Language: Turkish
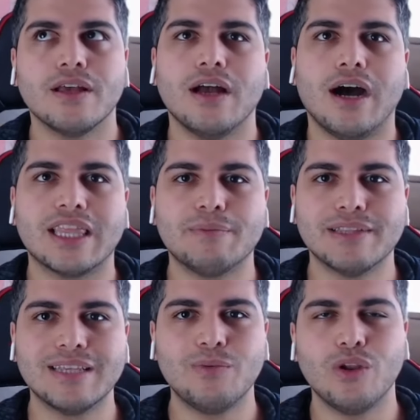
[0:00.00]
adamın
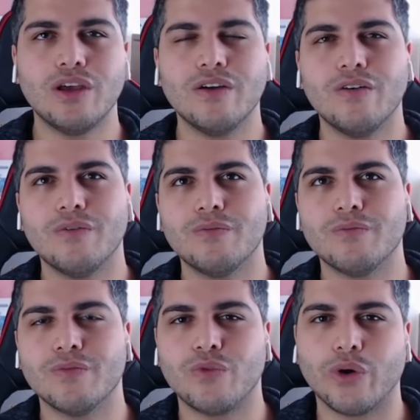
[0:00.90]
da böyle
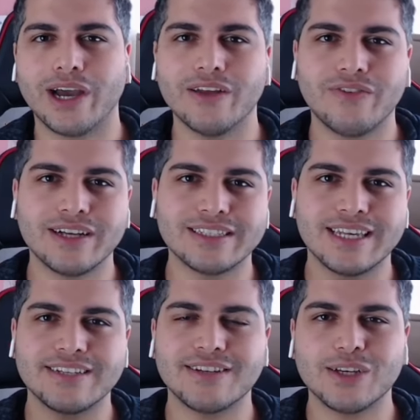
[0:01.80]
vokali falan
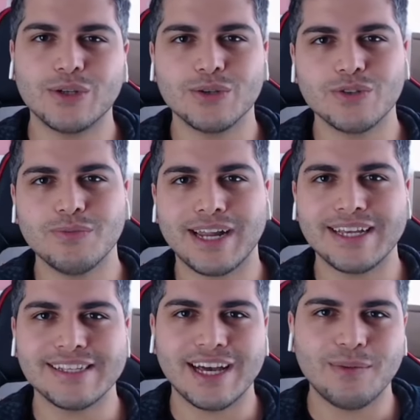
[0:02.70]
ses rengi olsun
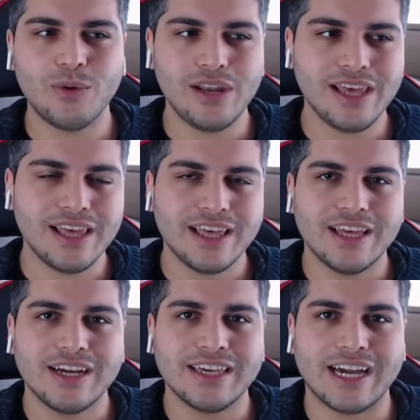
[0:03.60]
biraz daha böyle
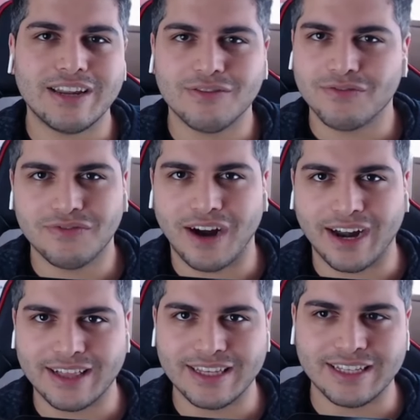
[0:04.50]
yani
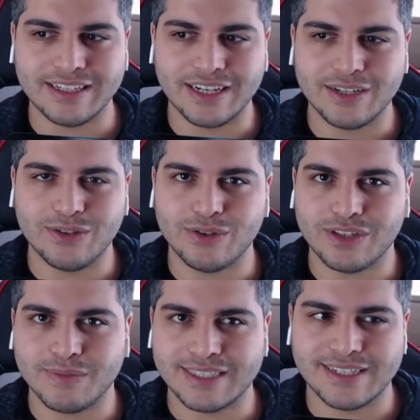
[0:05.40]
farklıydı. Hani unik
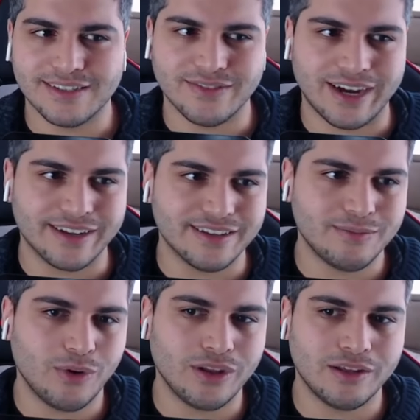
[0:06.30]
bir sesi vardı.
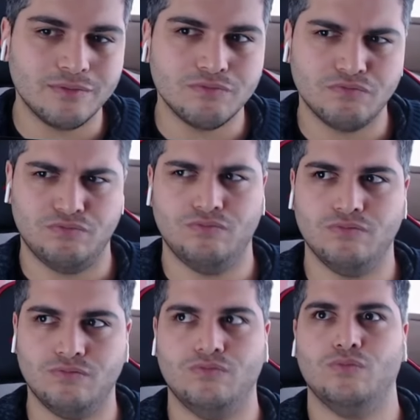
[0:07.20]
Böyle
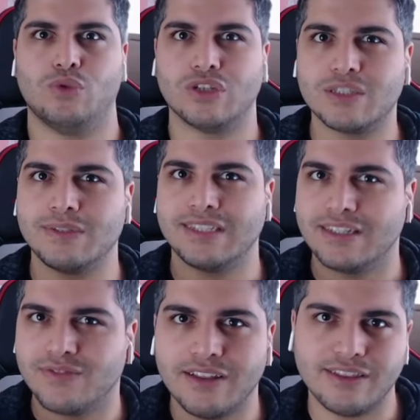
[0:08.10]
nasıl bir ses
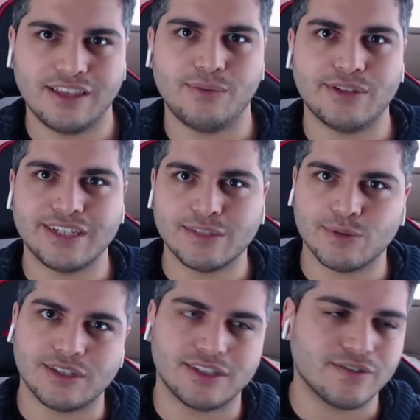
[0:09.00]
falan diyebileceğiniz bir
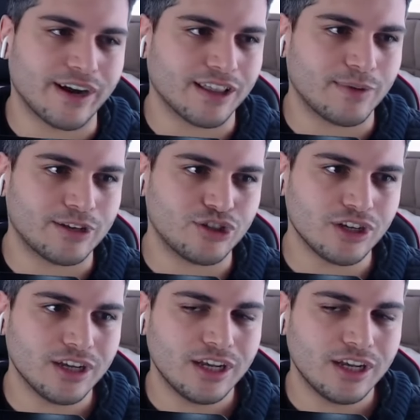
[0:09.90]
sesi vardı bence.